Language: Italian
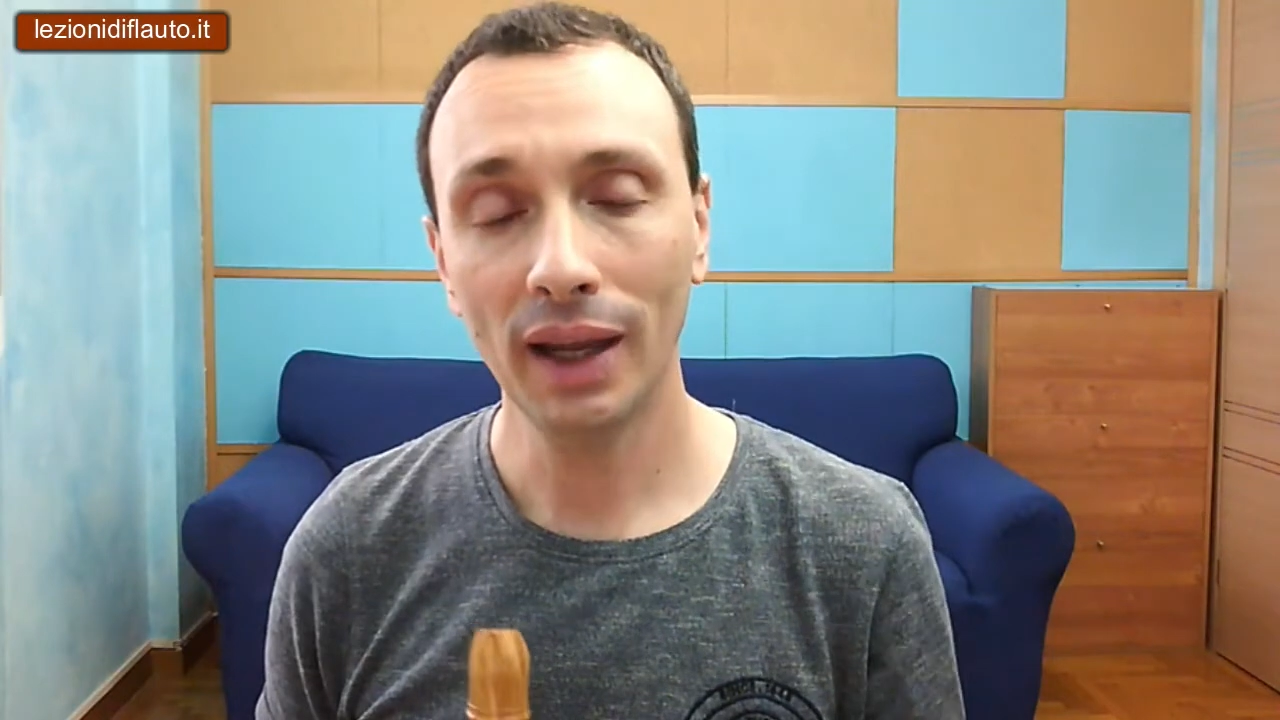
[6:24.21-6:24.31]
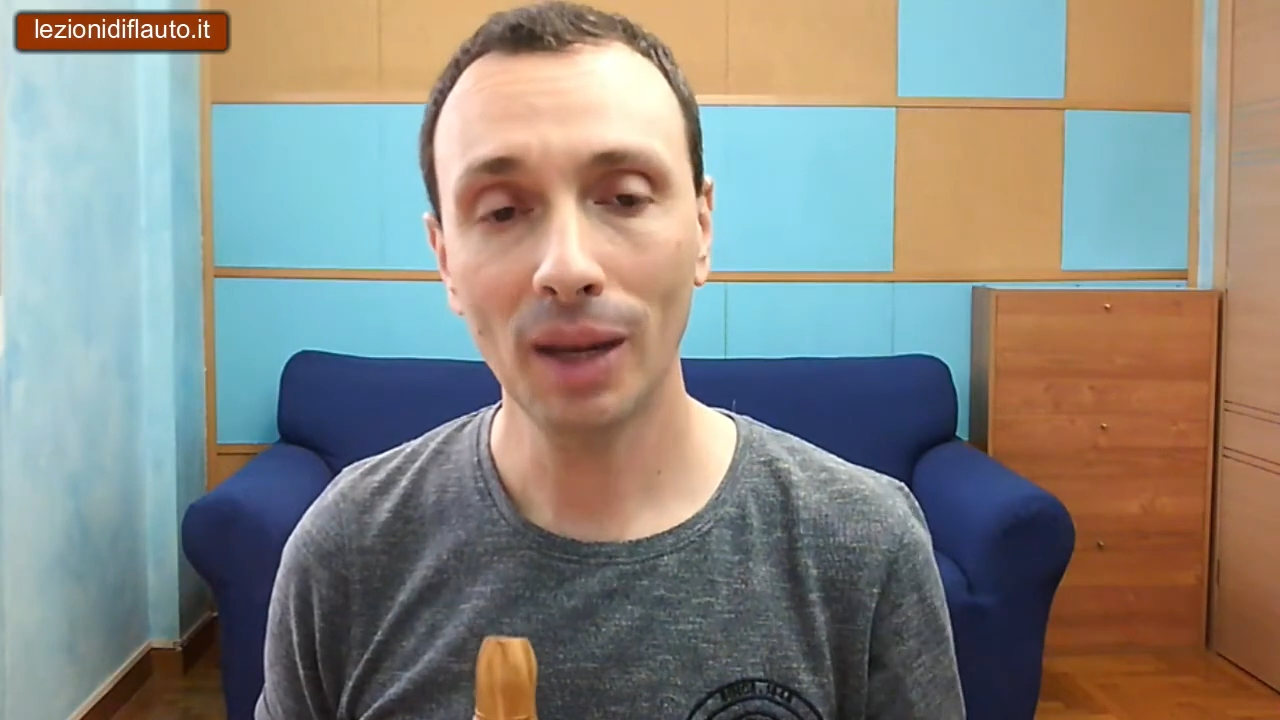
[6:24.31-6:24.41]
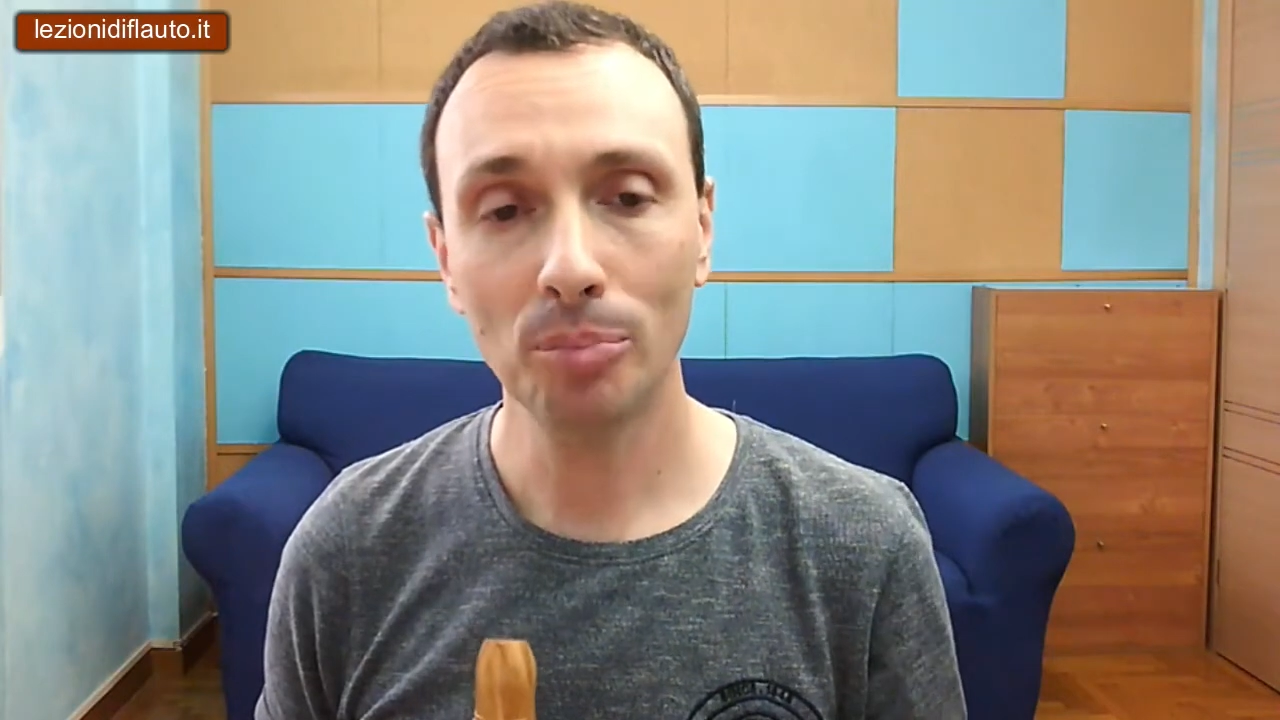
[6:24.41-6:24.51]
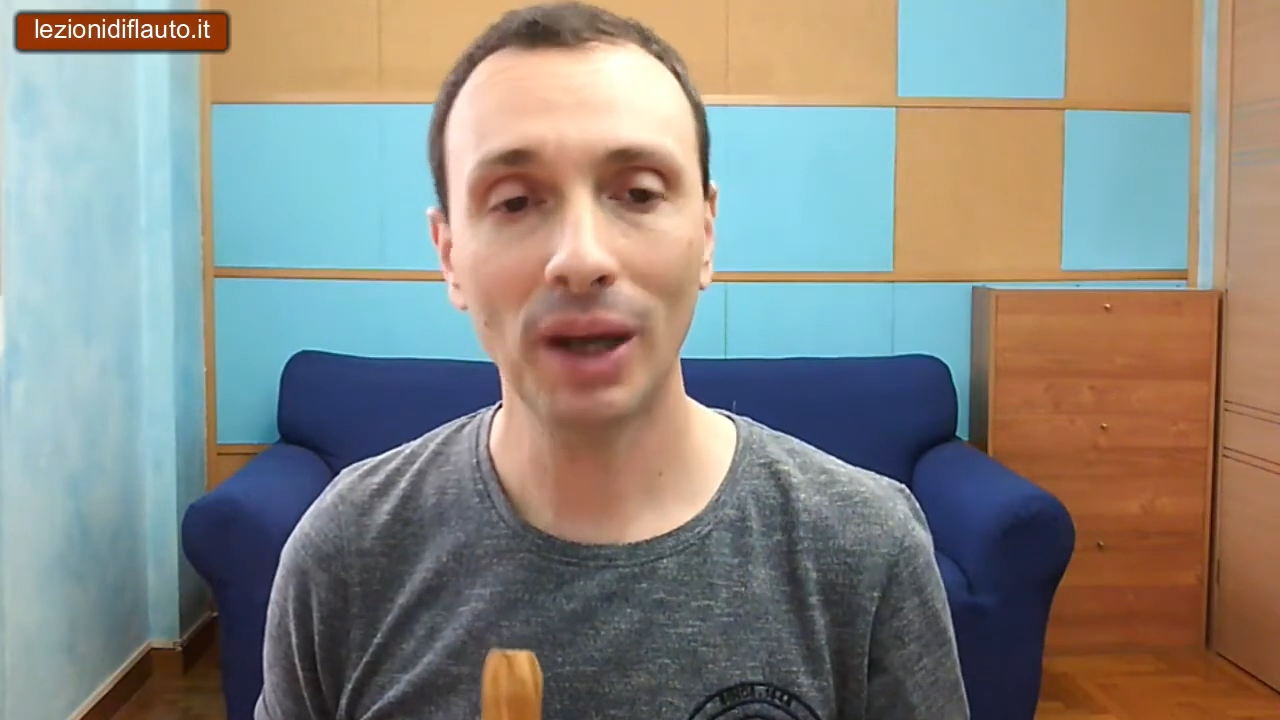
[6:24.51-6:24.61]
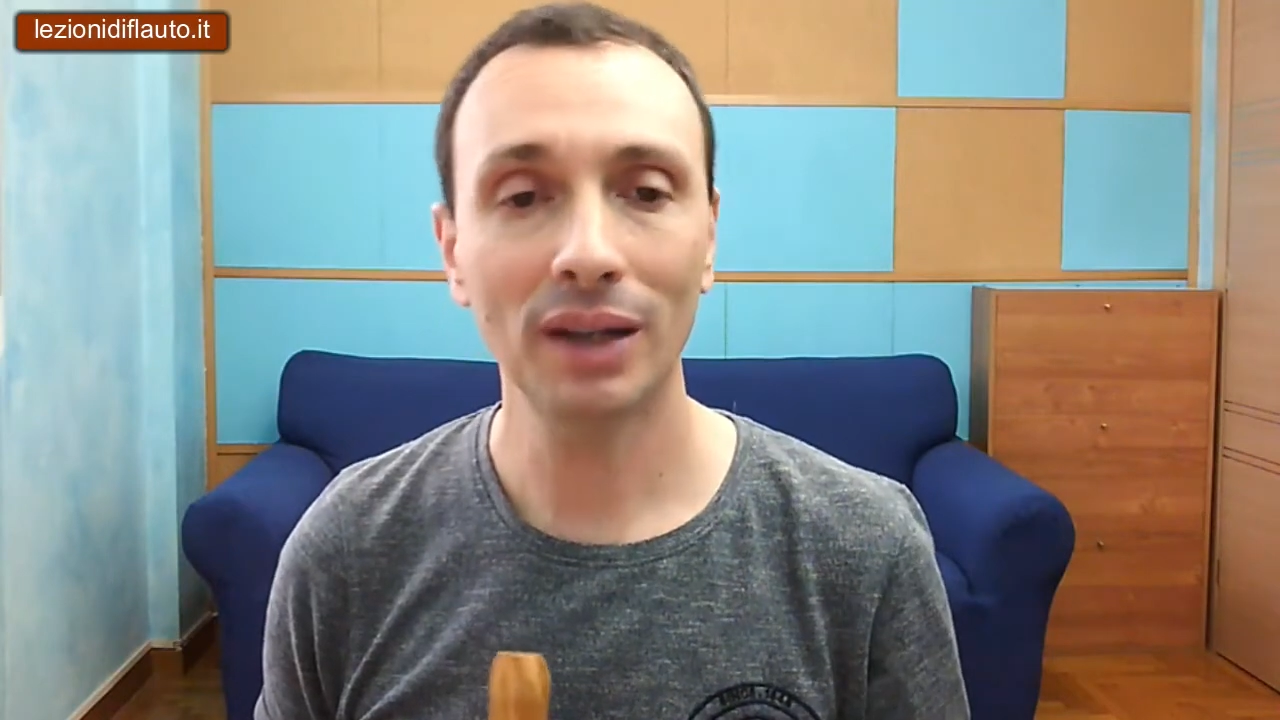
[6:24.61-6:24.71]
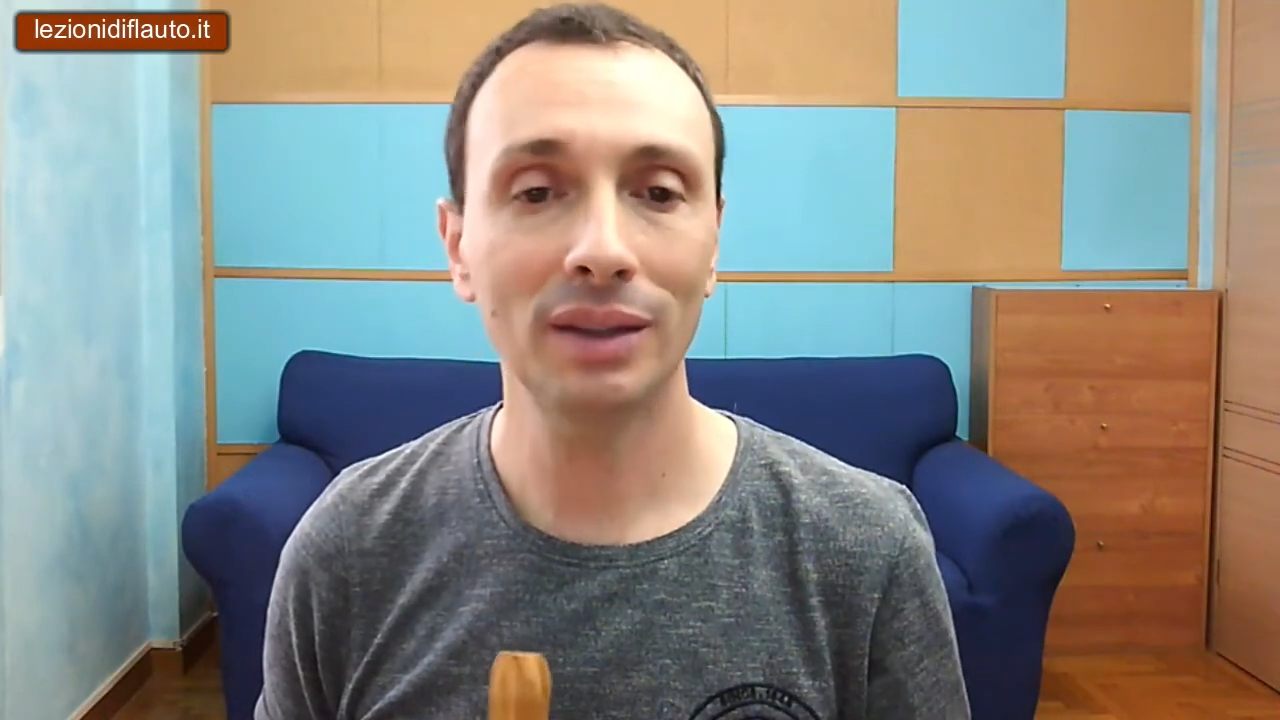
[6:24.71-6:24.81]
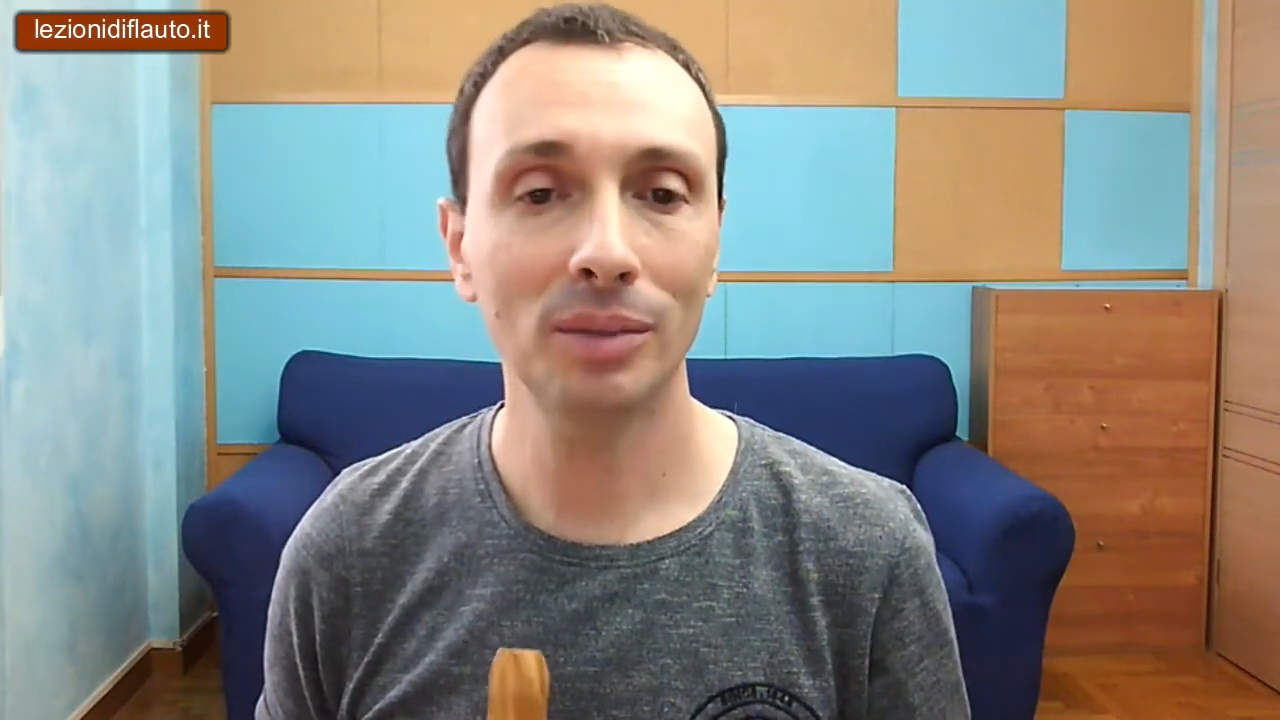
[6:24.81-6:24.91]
è la parte